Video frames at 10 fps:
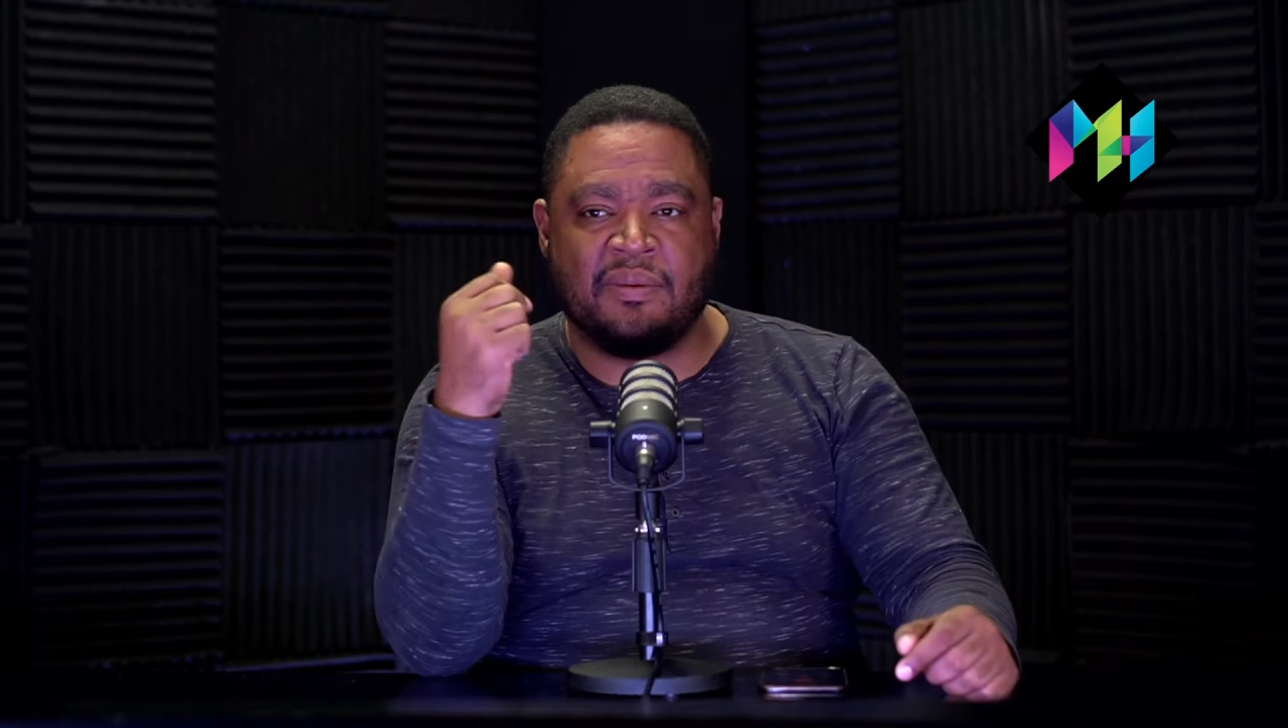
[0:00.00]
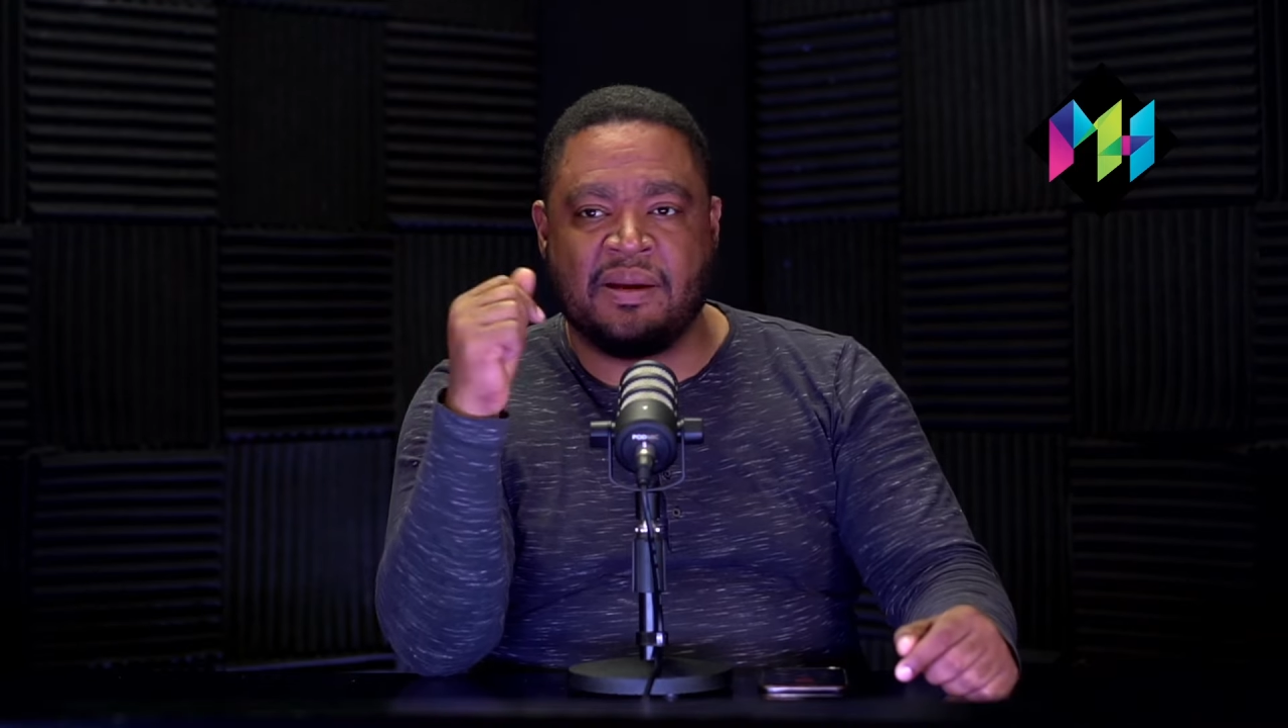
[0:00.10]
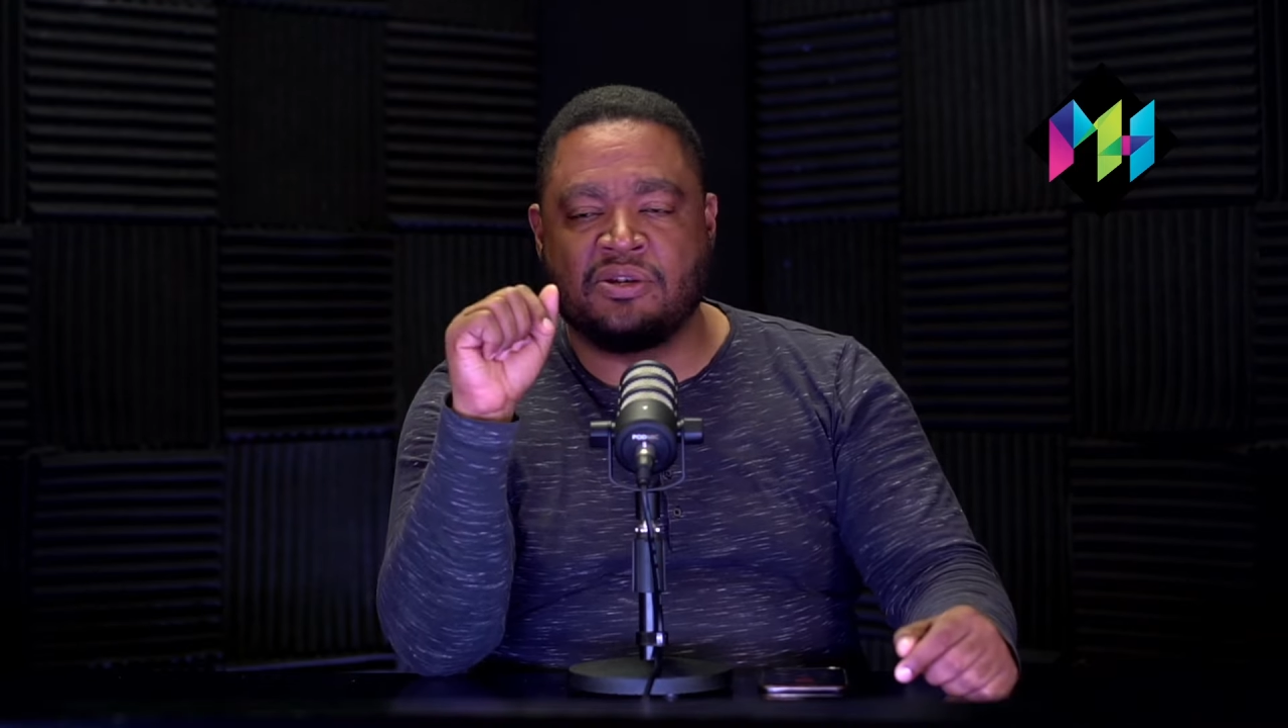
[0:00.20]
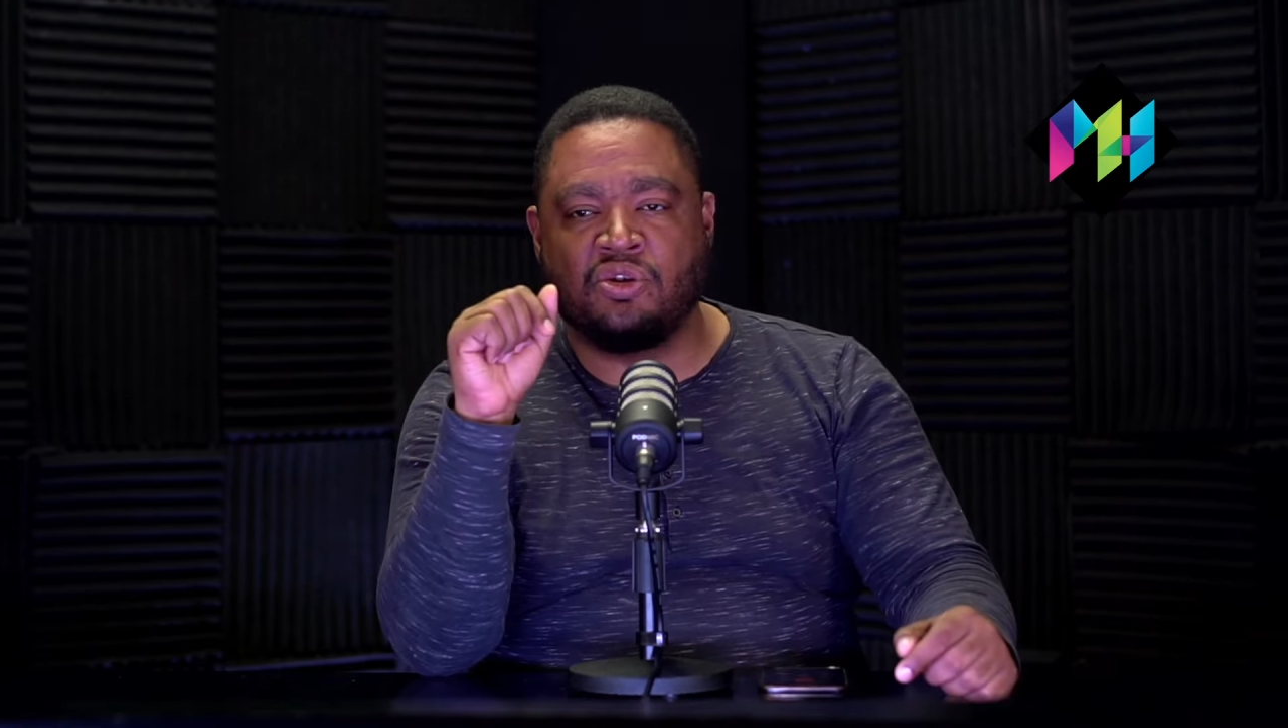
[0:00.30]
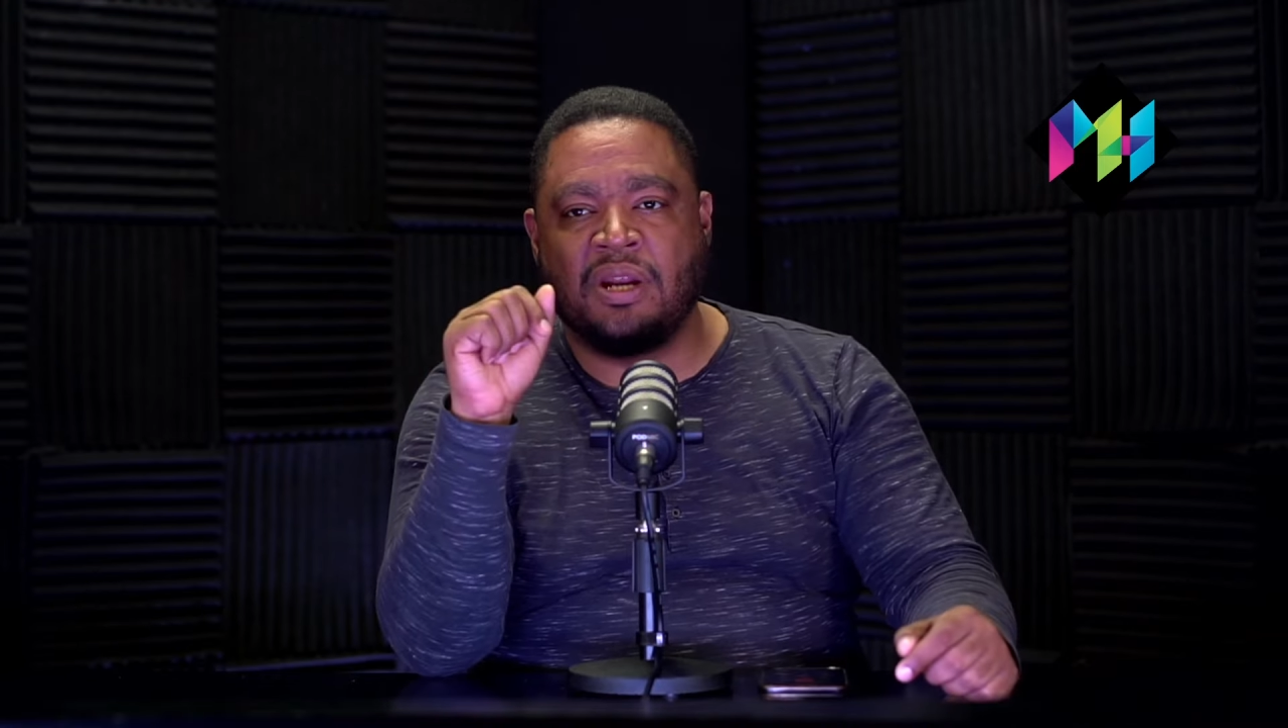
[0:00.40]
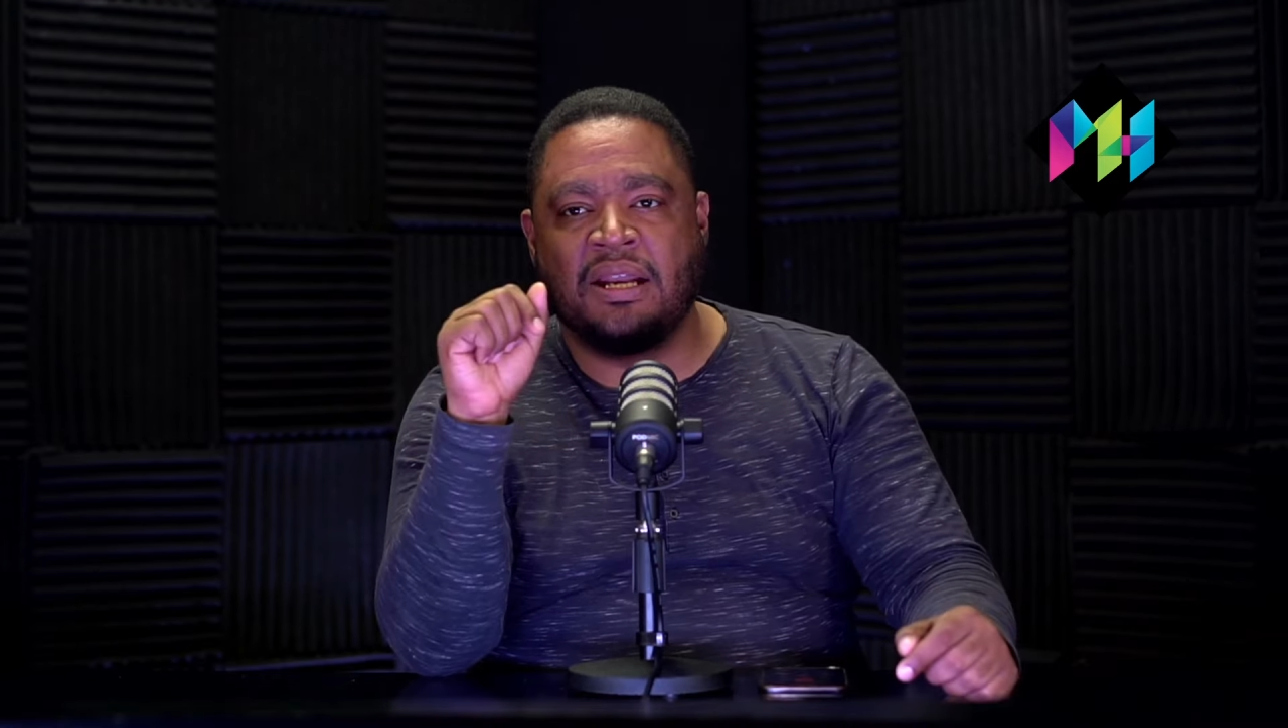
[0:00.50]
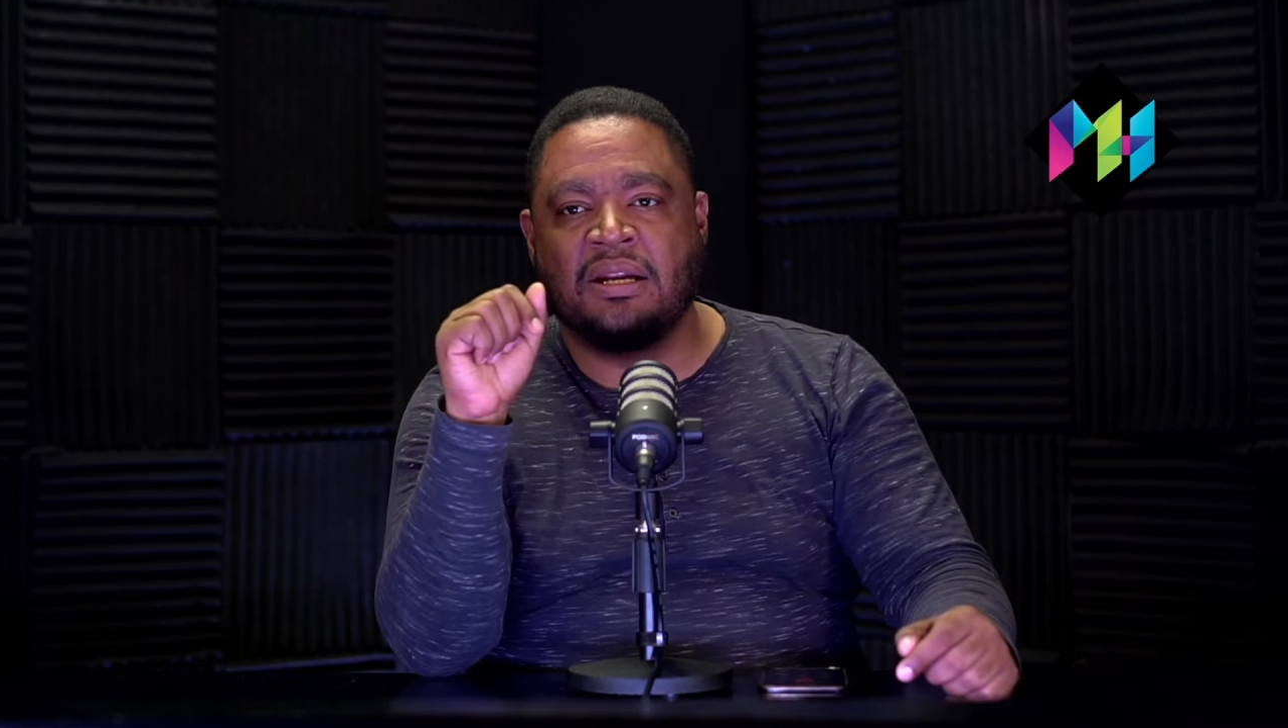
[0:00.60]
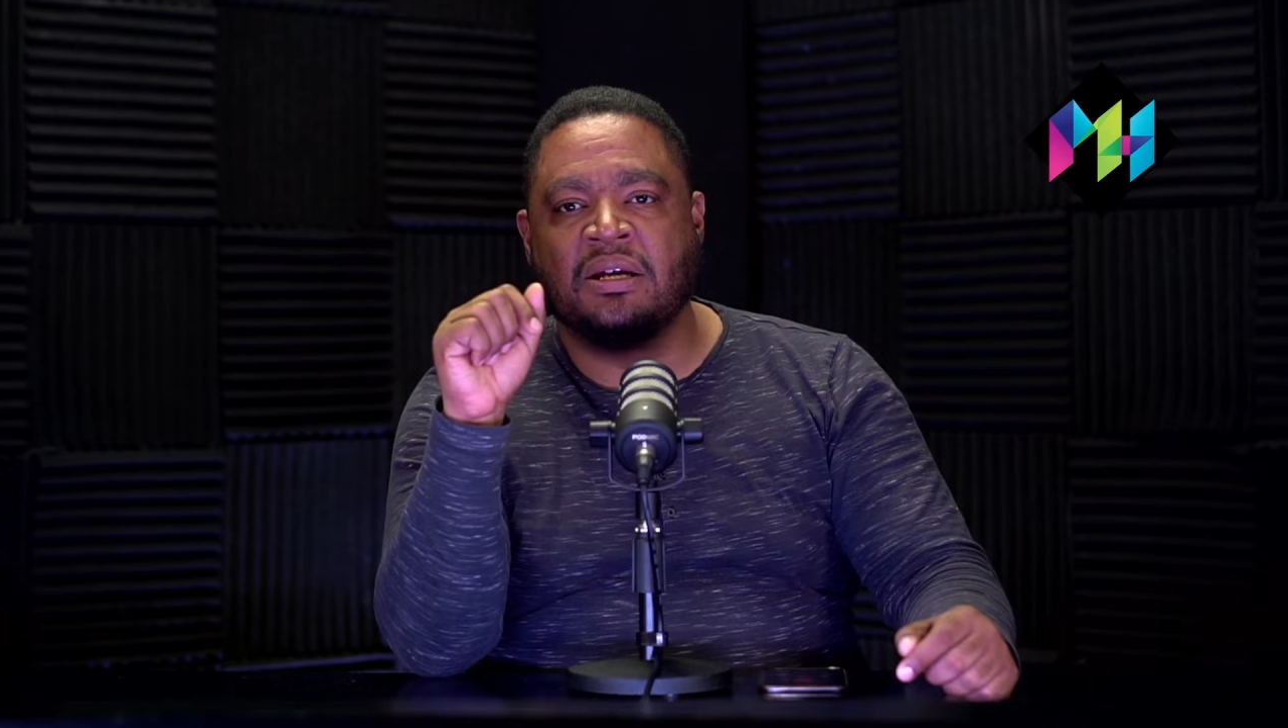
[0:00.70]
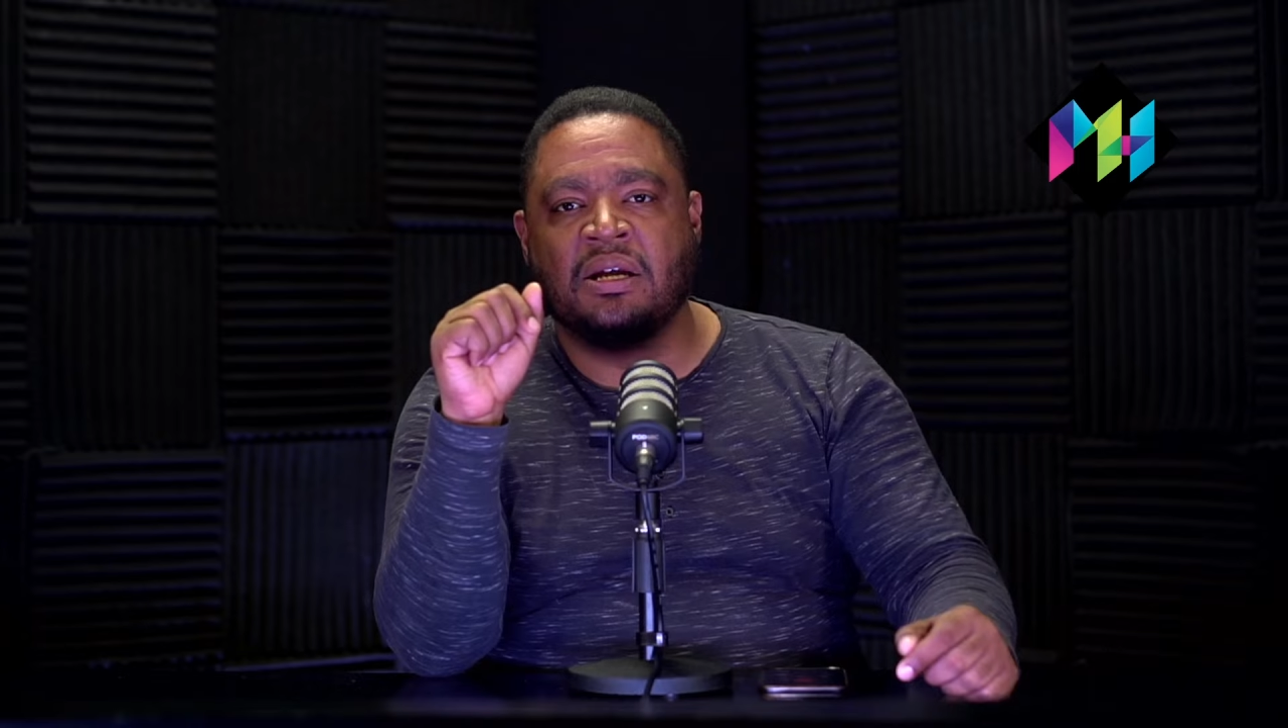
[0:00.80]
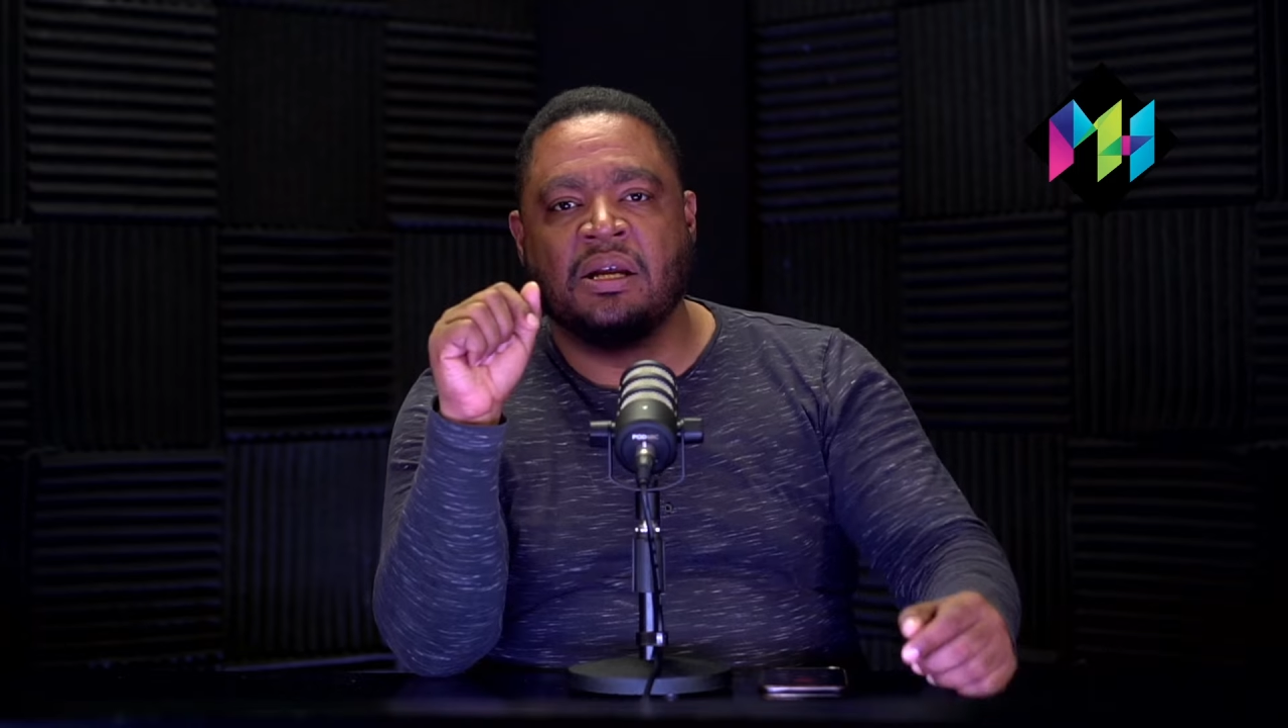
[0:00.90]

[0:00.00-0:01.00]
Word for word: nivel nacional.